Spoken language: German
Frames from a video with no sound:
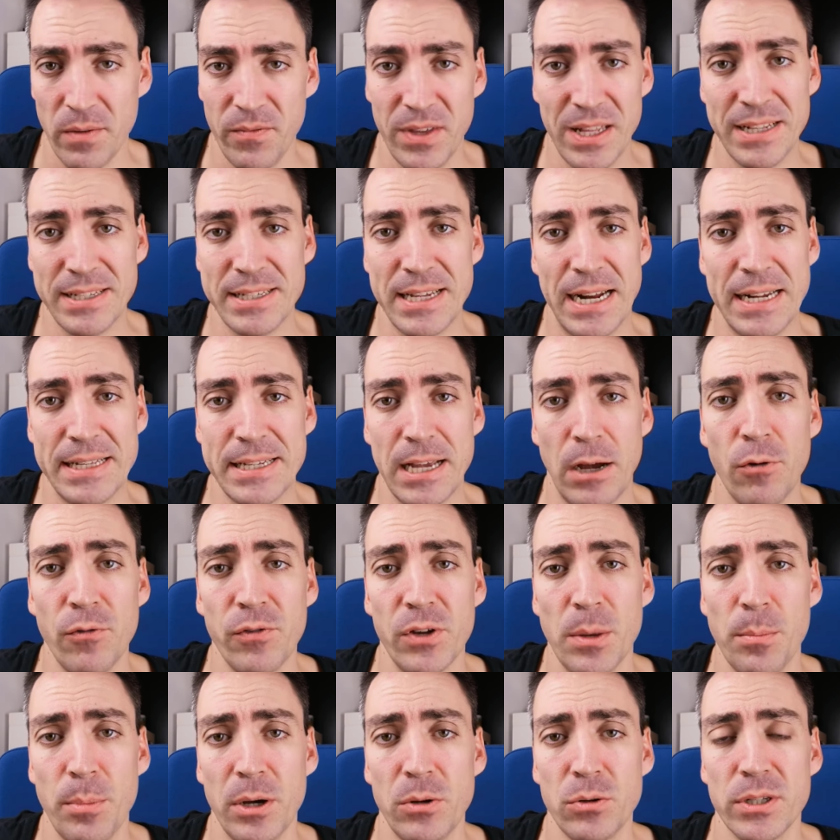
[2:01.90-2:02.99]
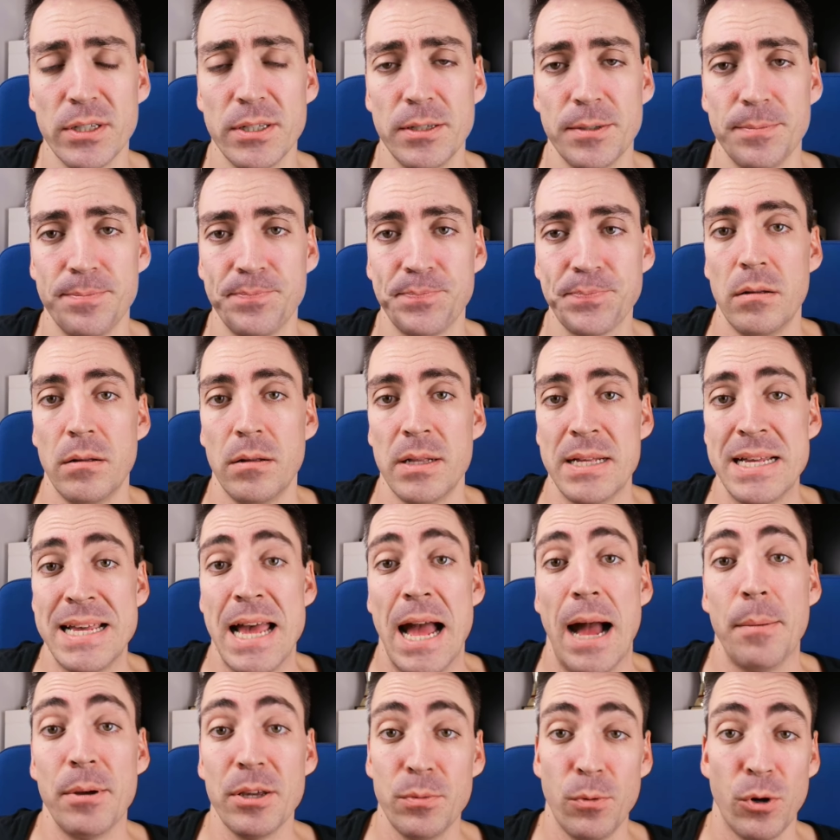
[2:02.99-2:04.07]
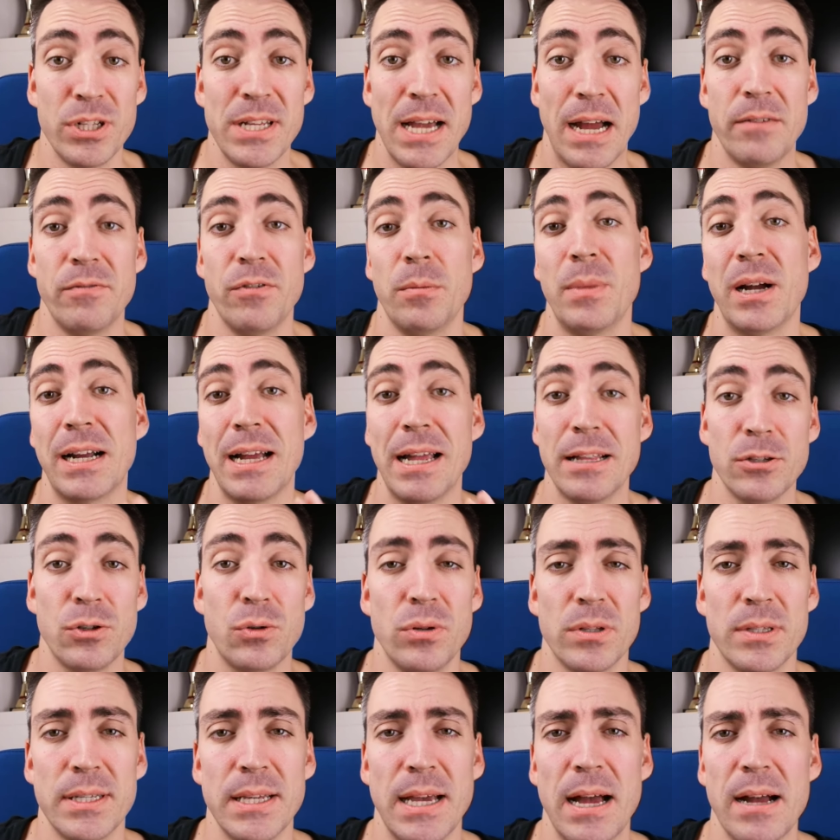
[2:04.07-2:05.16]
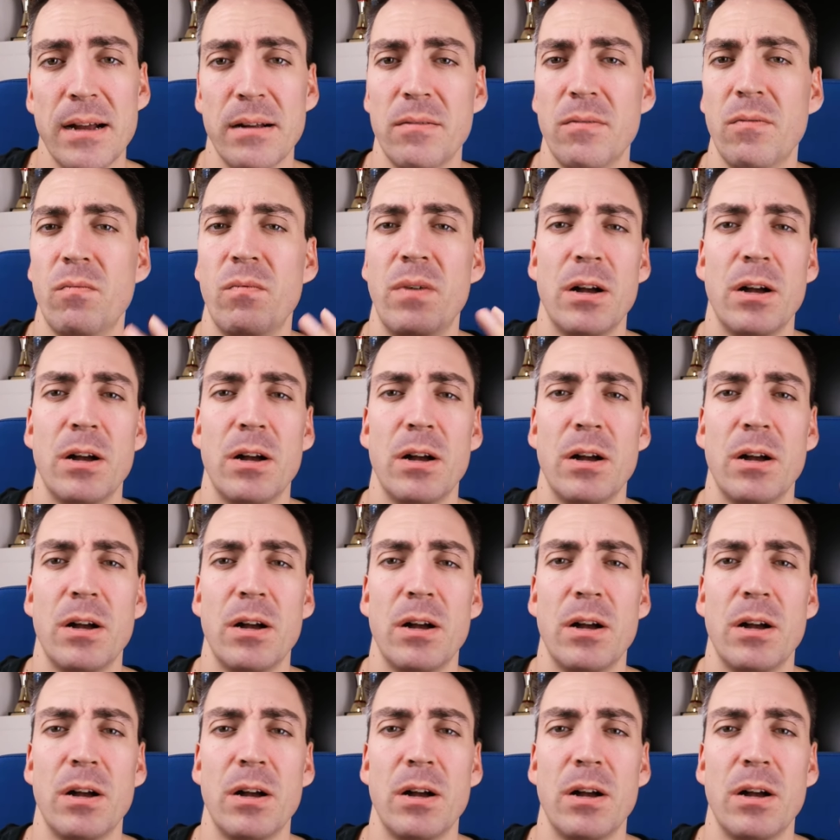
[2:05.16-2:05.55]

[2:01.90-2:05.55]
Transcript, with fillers: wie das alles aufgebaut ist. Aber ich wollte einfach mal ganz kurz sagen,